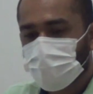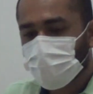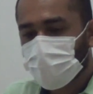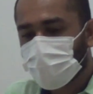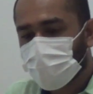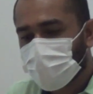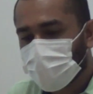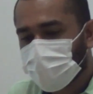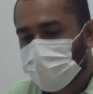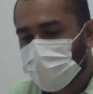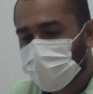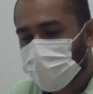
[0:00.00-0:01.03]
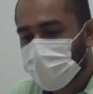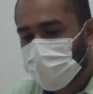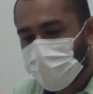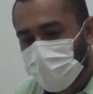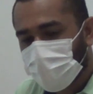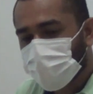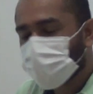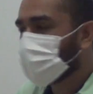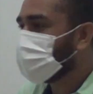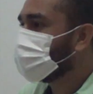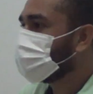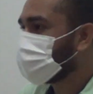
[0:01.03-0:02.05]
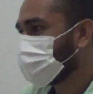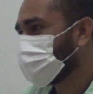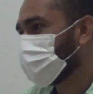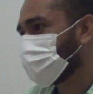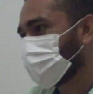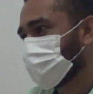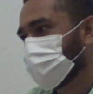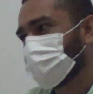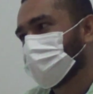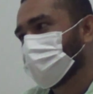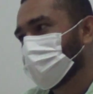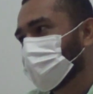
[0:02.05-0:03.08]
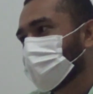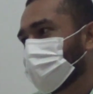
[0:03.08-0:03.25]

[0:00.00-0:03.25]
eu acredito que, que não é o ano de se fazer. Esse